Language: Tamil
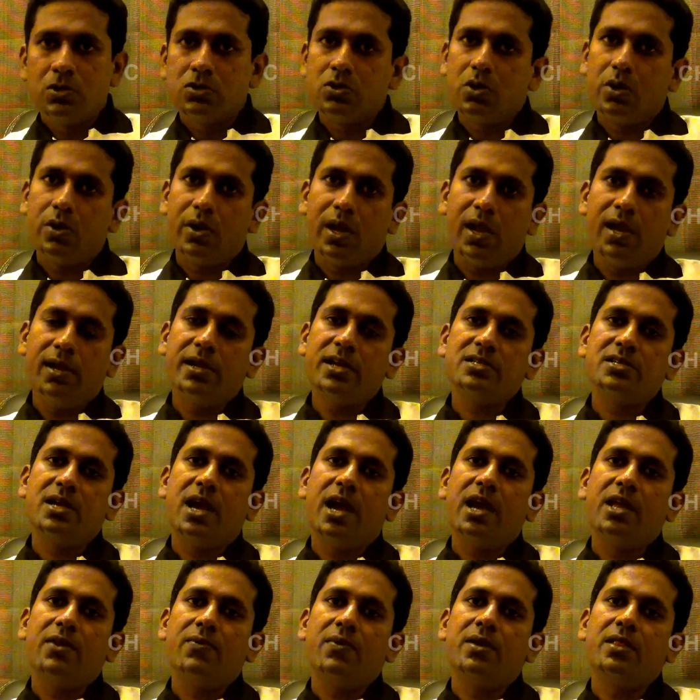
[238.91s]
ஸோ ரியல் டச்
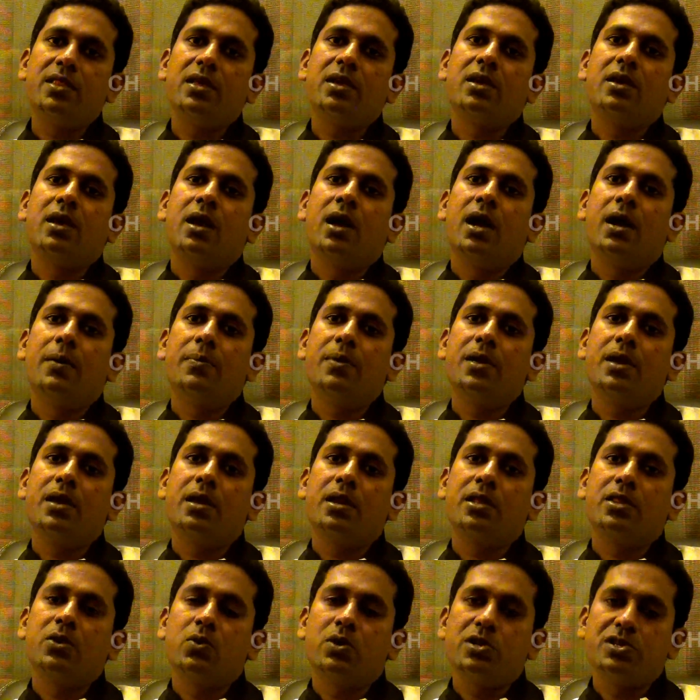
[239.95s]
ஆயுர்வேதிக்
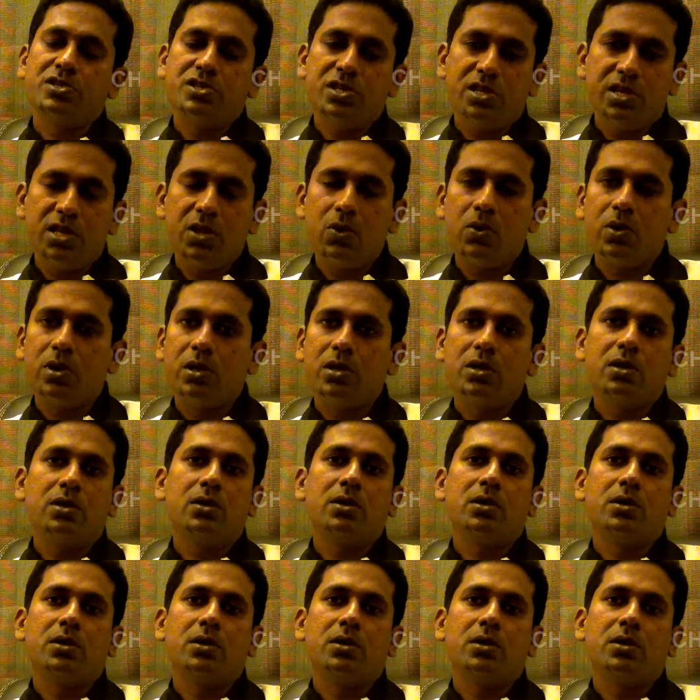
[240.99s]
அப்படிங்கிறது ஒரு சின்ன ஒரு